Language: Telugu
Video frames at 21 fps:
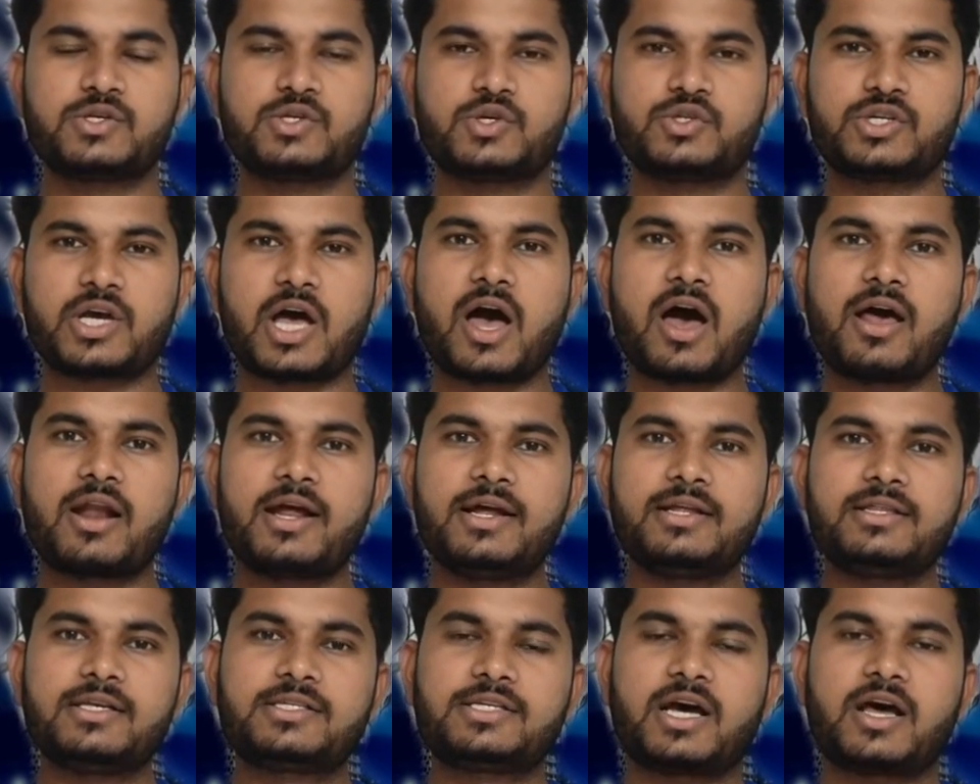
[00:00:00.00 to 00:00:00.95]
సో చాలా
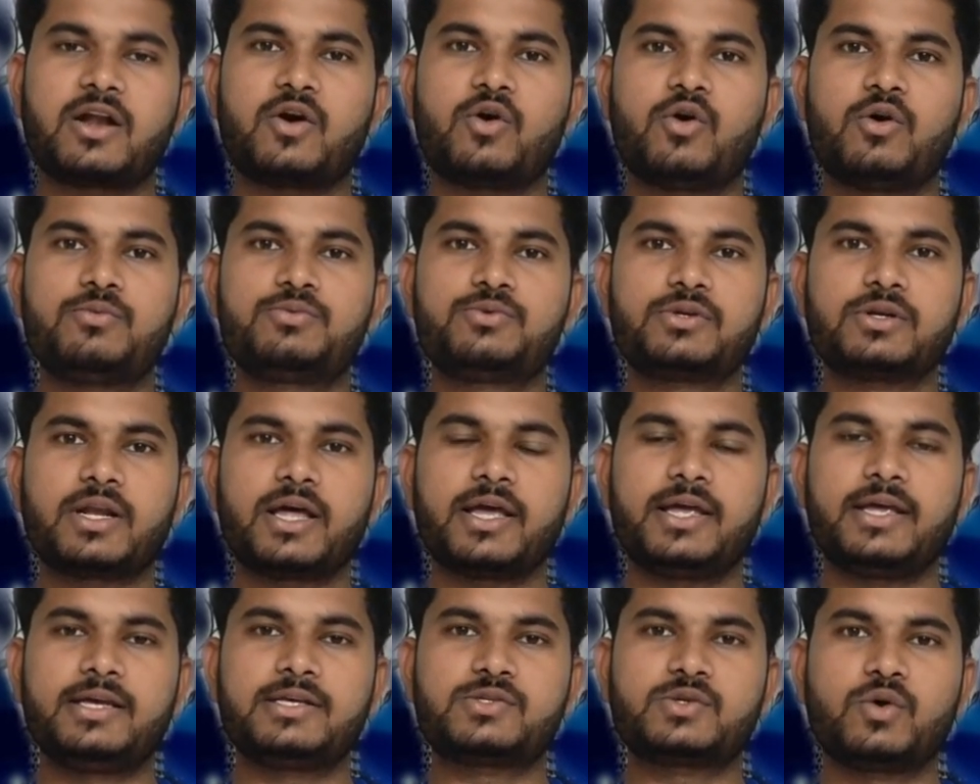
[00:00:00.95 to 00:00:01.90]
అయితే చాలా హోప్స్
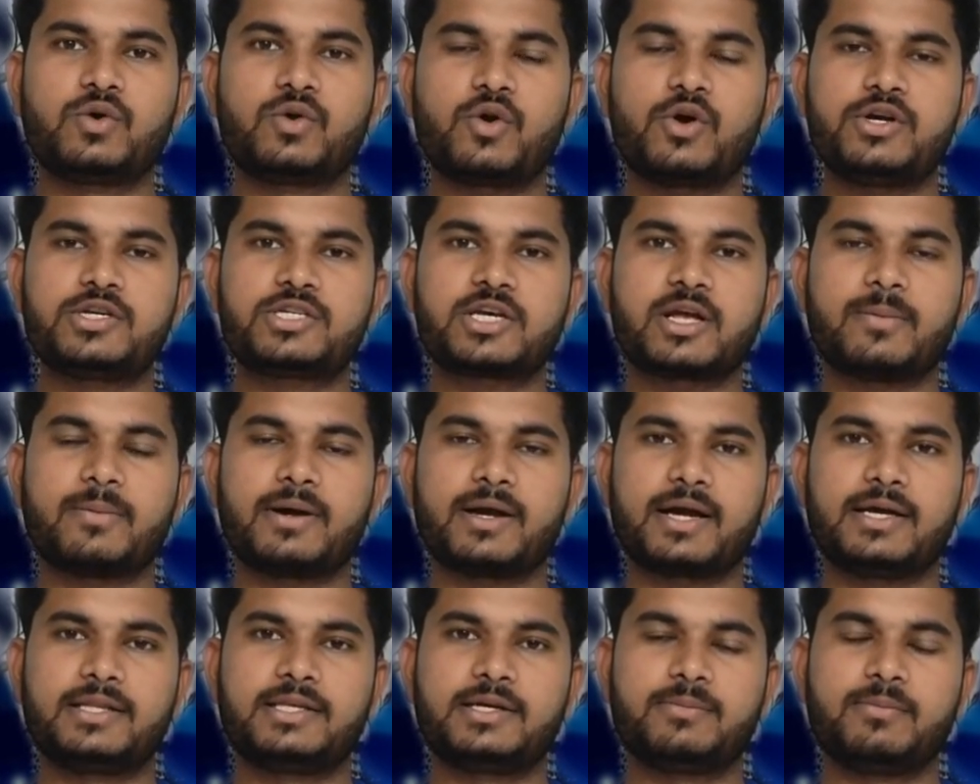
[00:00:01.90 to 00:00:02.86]
ఉన్నాయి సో రోహిత్
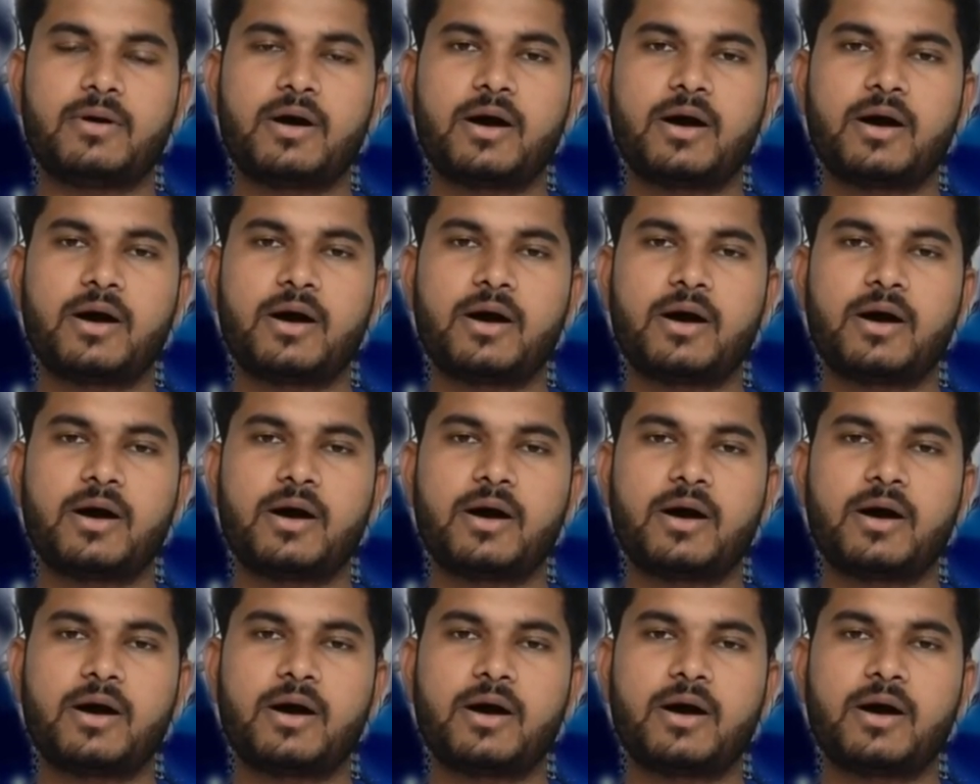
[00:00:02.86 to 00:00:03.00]
శర్మకి అయితే